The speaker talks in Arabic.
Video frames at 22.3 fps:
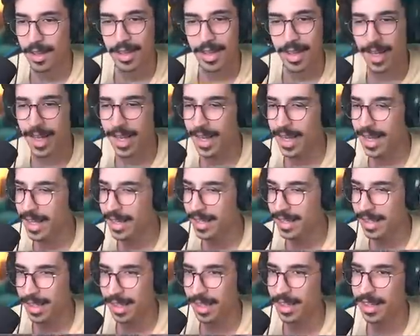يا
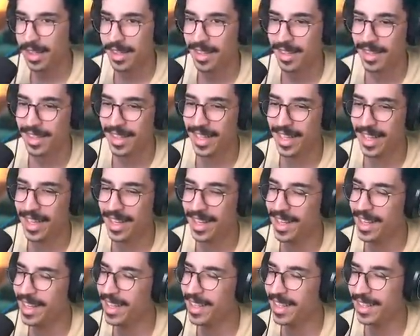عيني يا
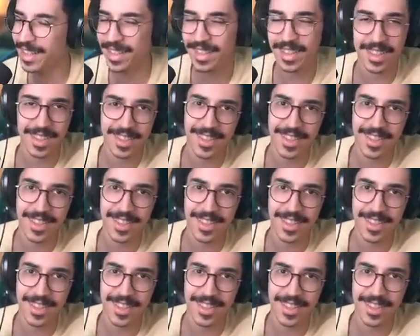عيني